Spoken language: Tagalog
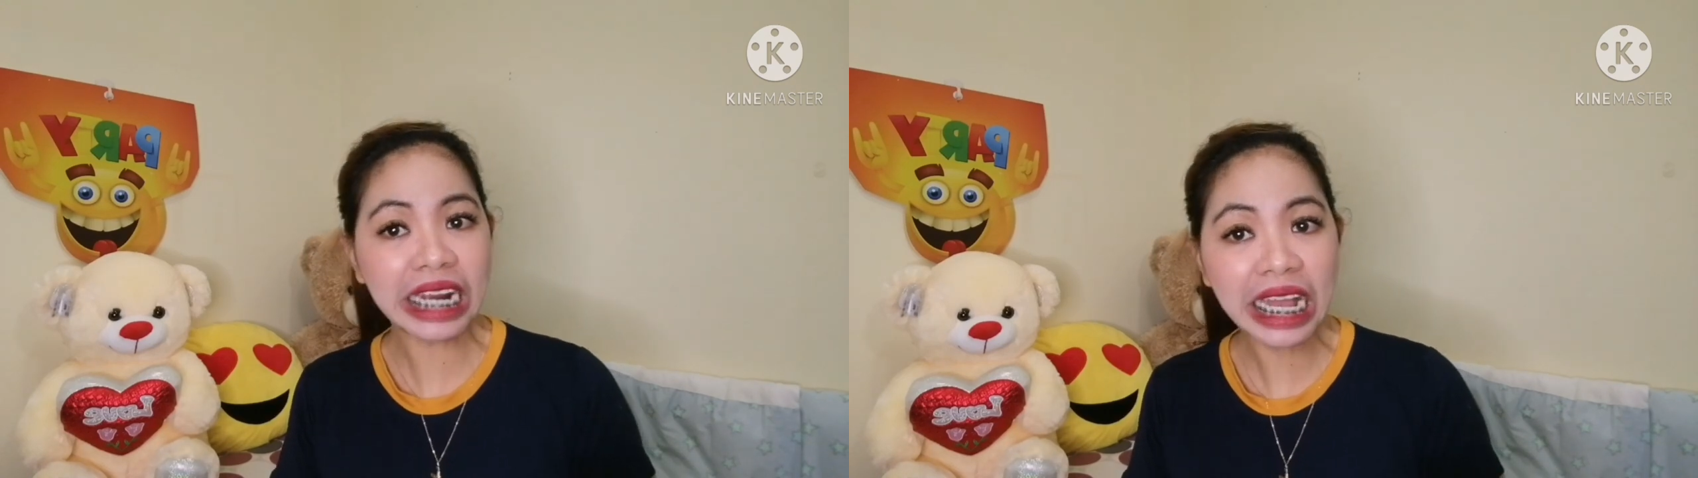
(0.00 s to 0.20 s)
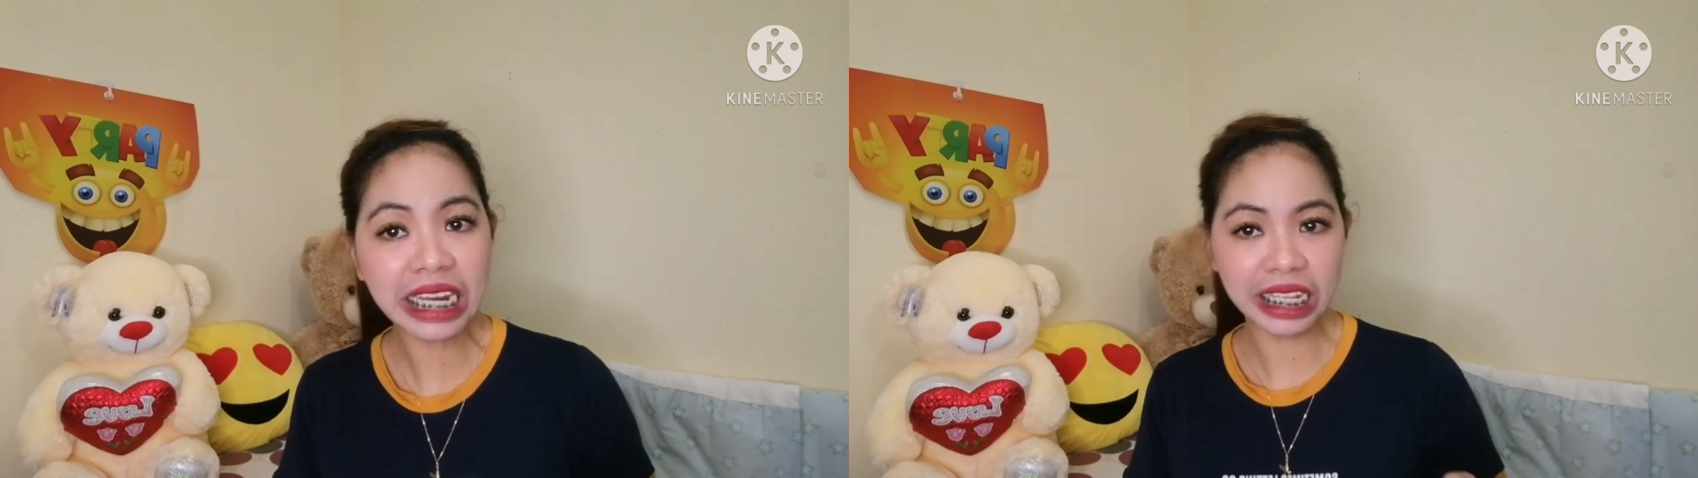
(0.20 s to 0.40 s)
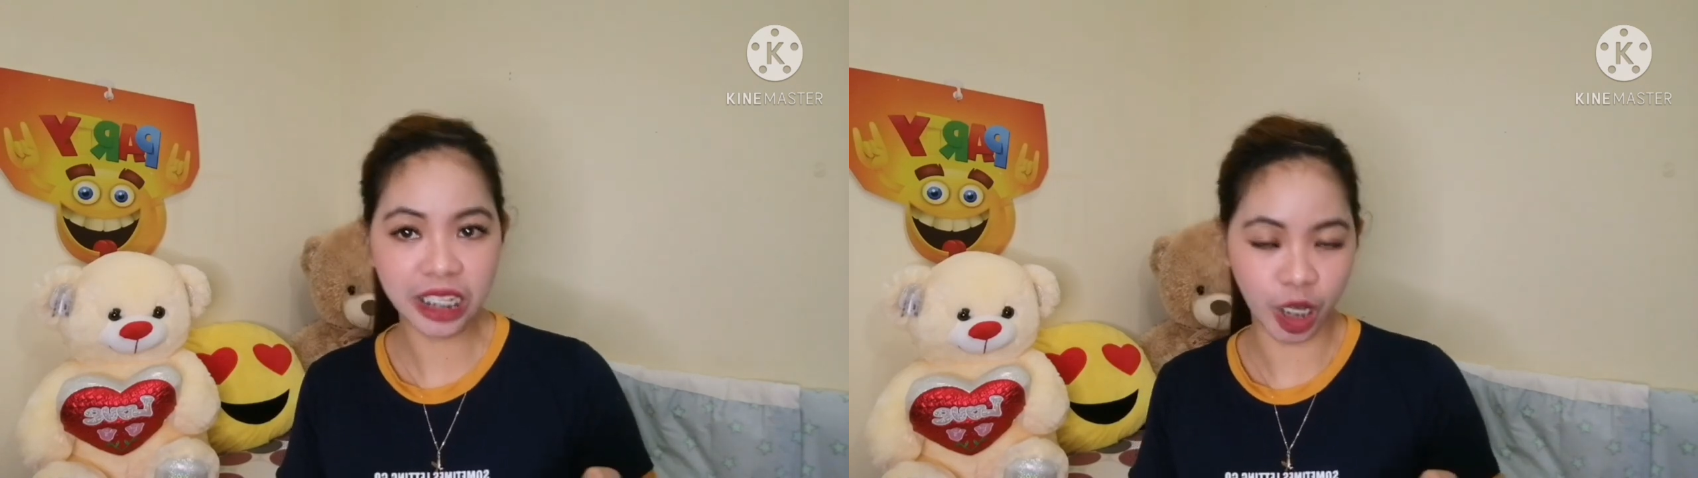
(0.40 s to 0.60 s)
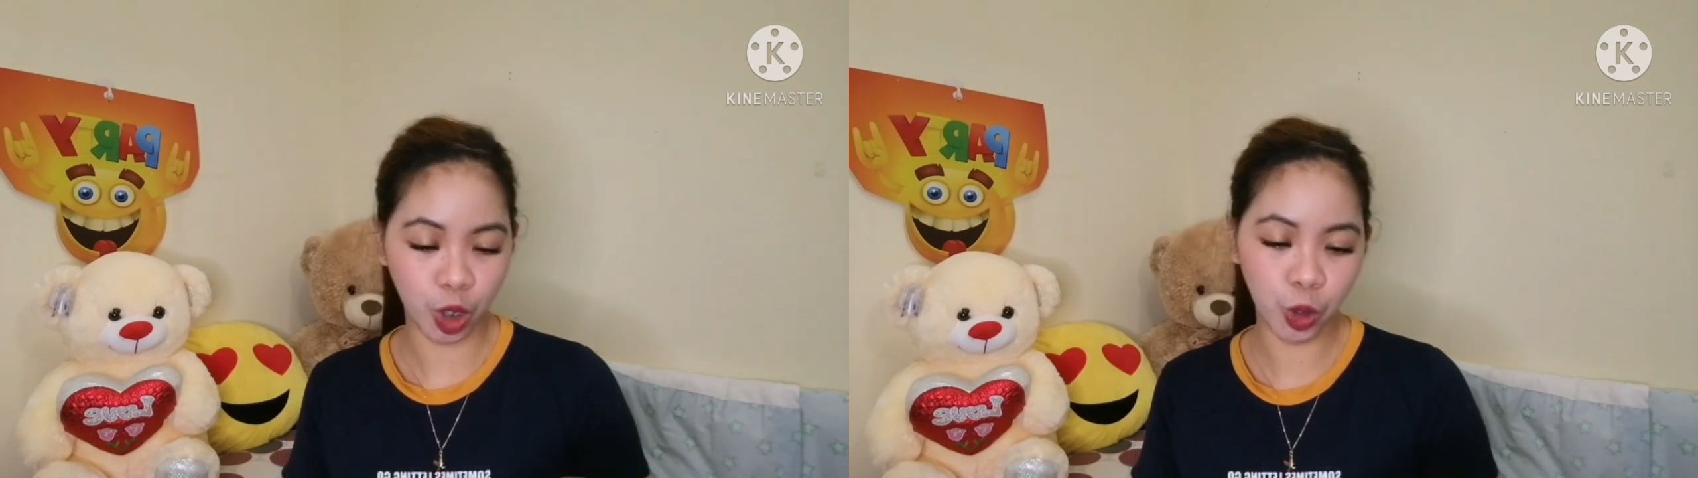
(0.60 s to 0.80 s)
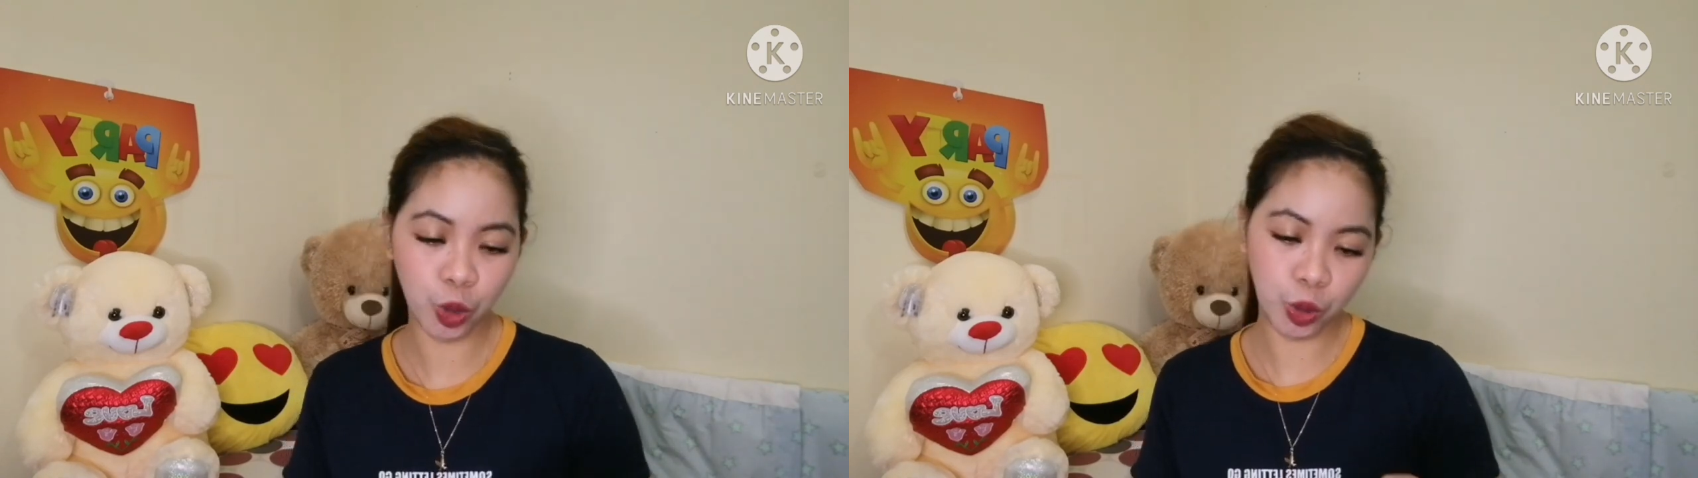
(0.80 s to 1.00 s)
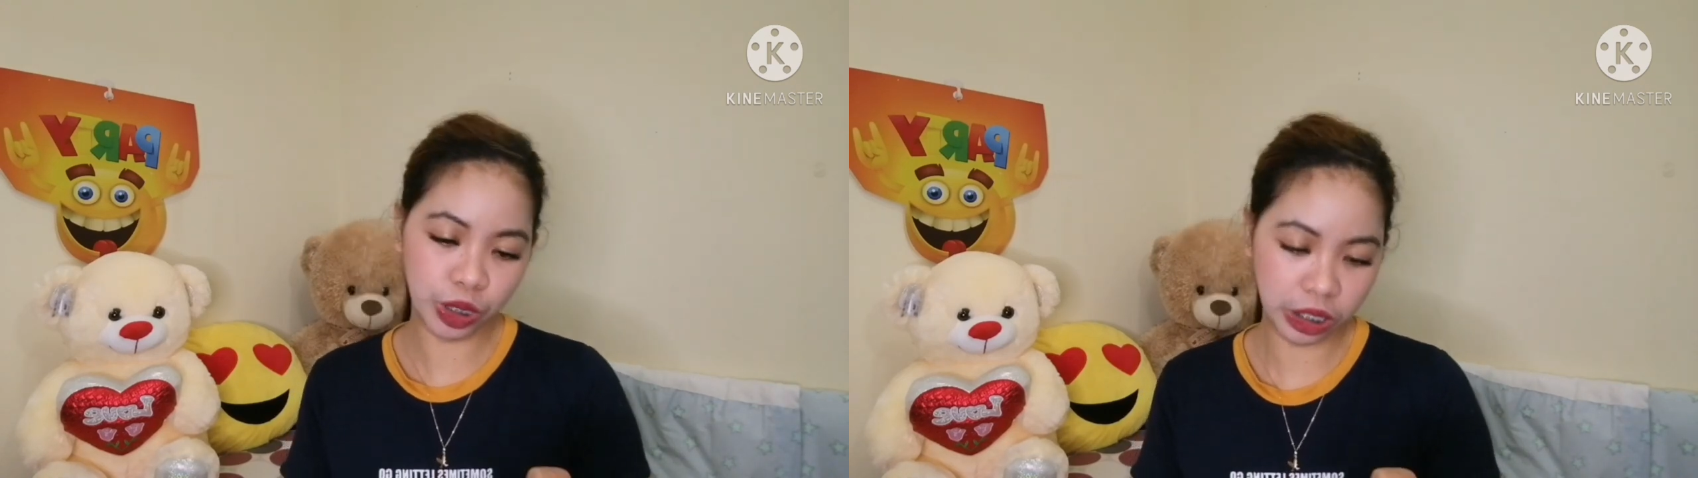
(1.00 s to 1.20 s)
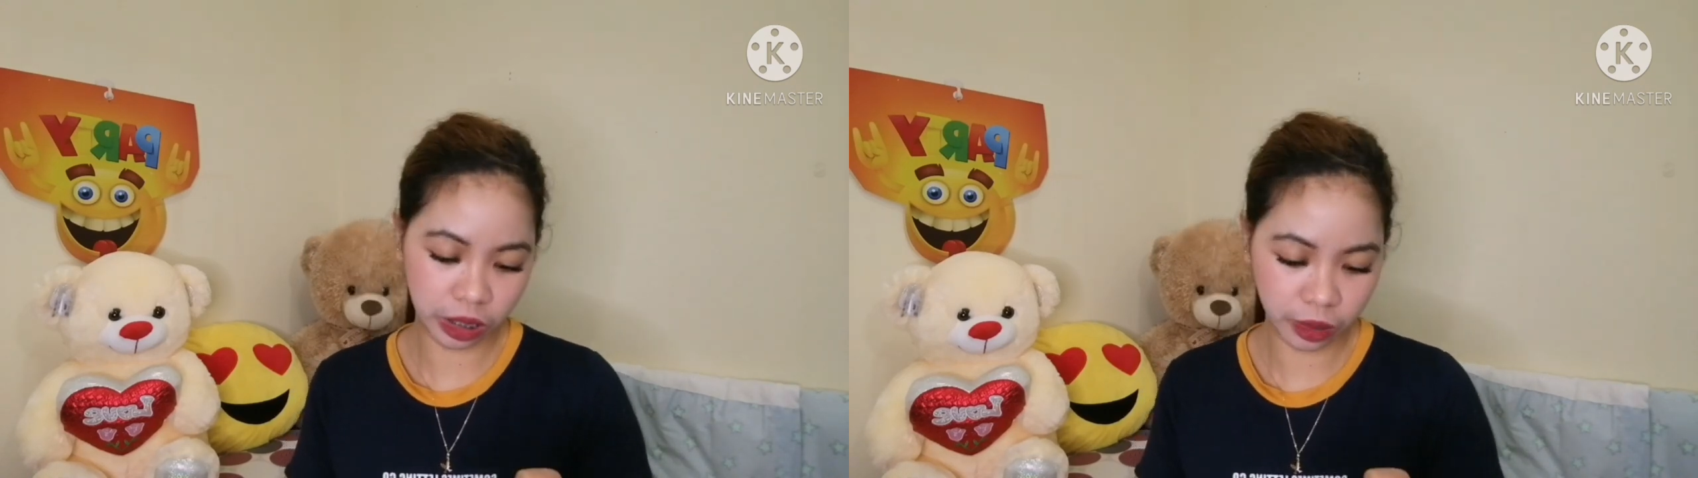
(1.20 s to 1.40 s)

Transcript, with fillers: aralin, ganon.